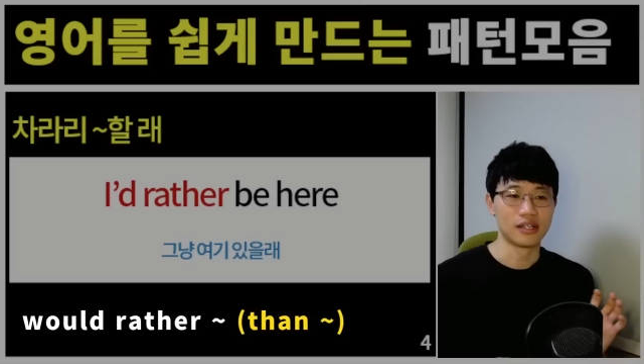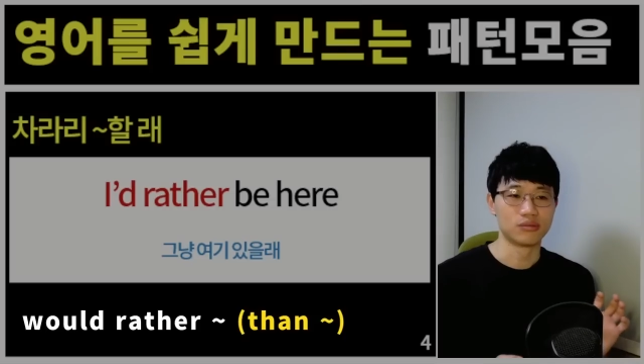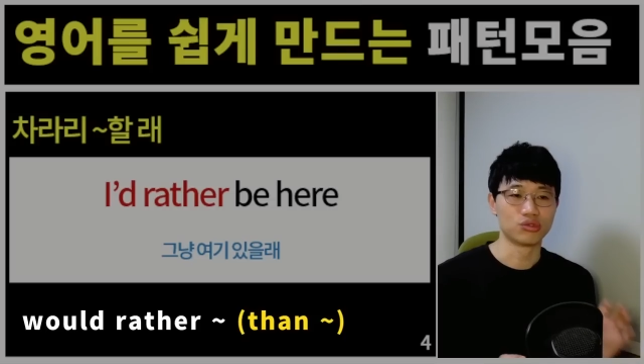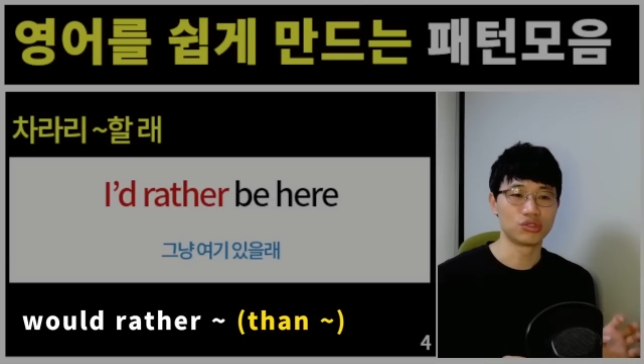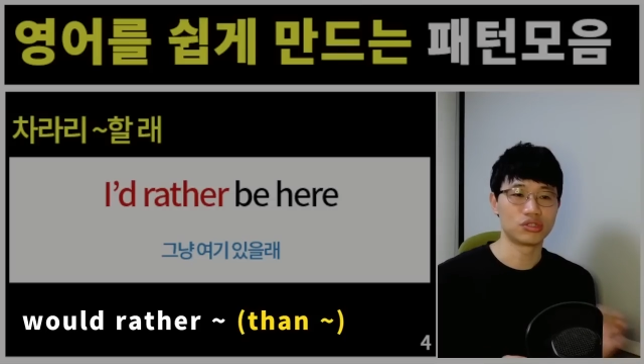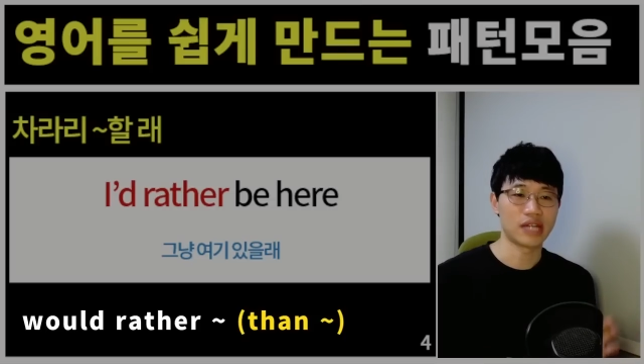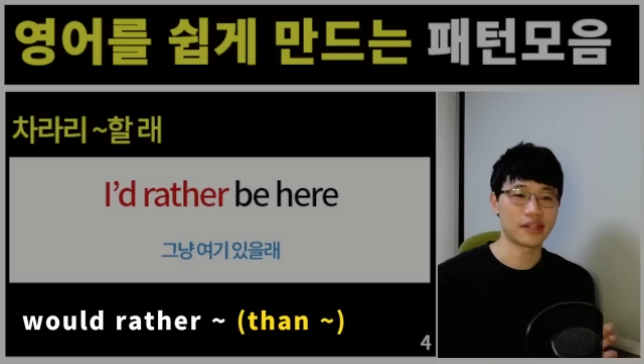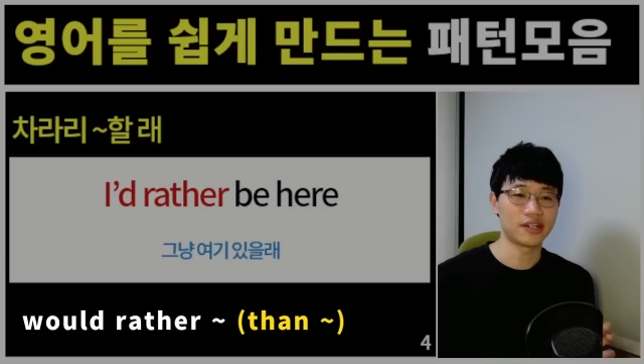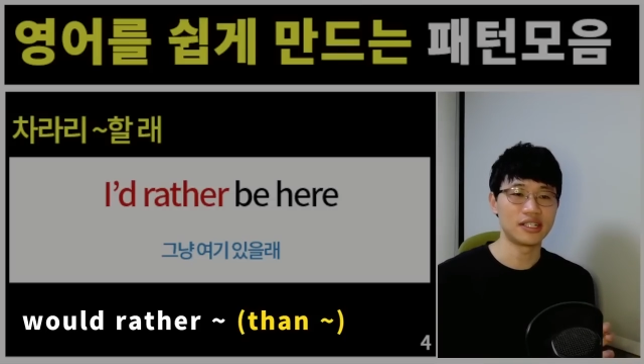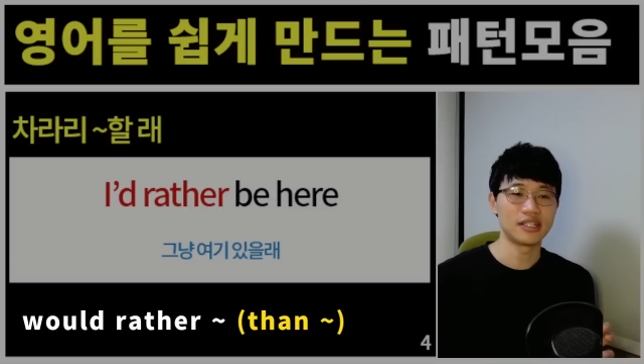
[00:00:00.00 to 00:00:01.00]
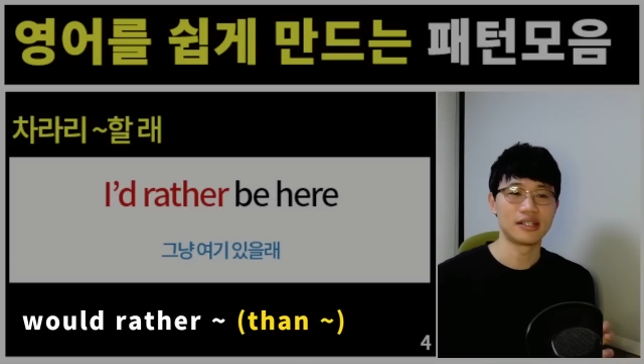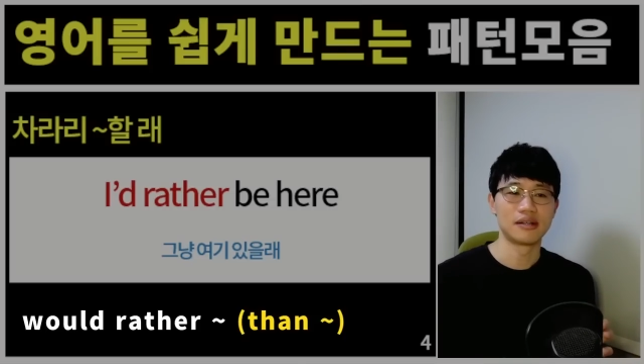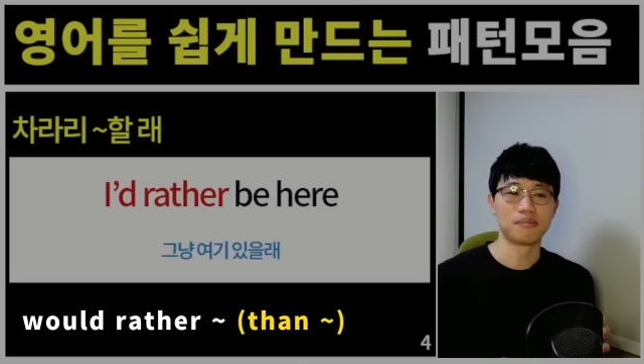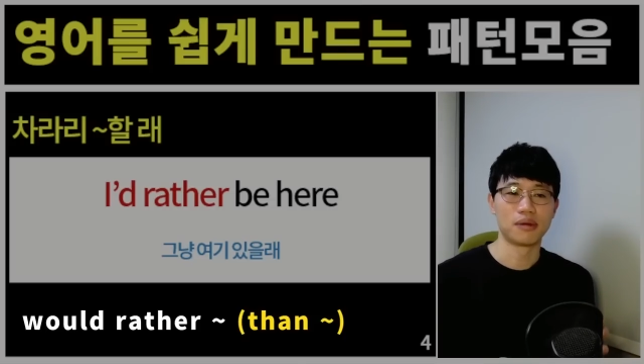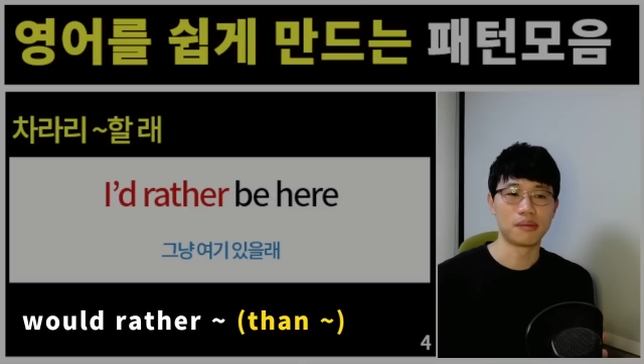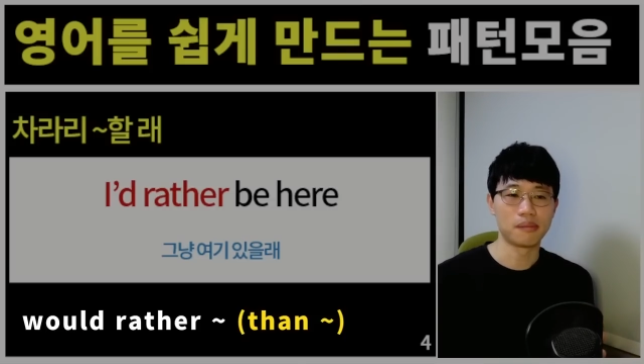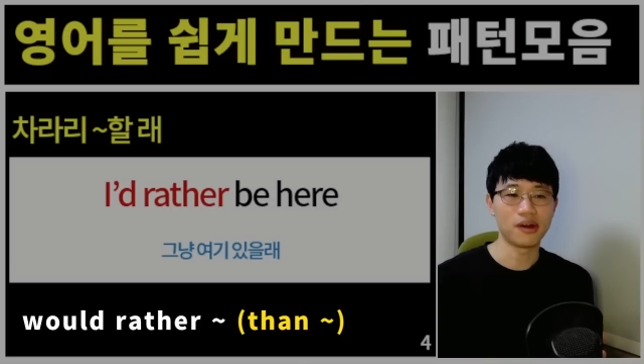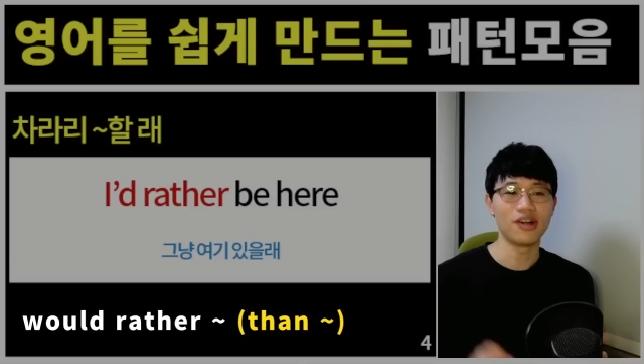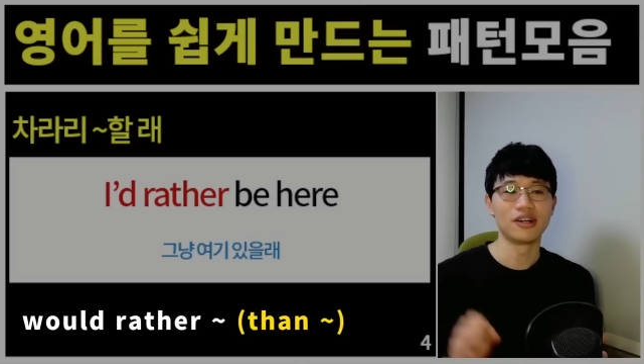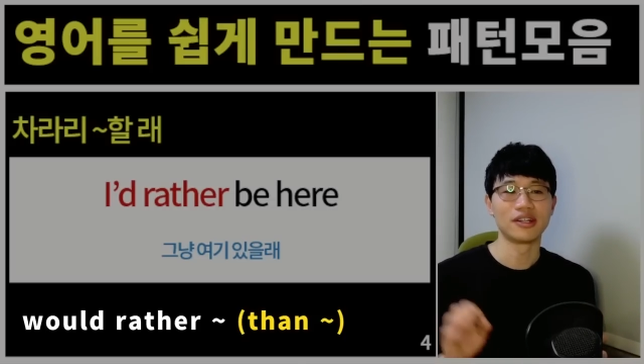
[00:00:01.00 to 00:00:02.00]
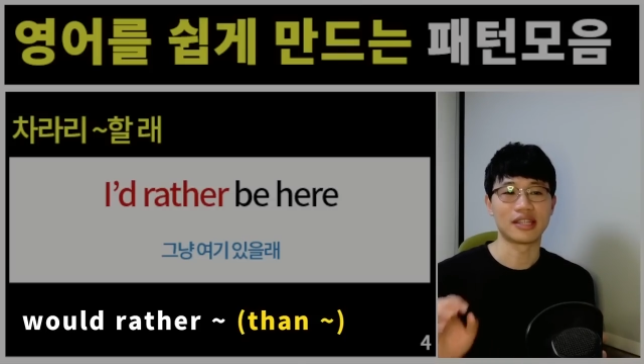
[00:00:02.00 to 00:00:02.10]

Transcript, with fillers: would rather 뭐뭐뭐 뭐, 뭐,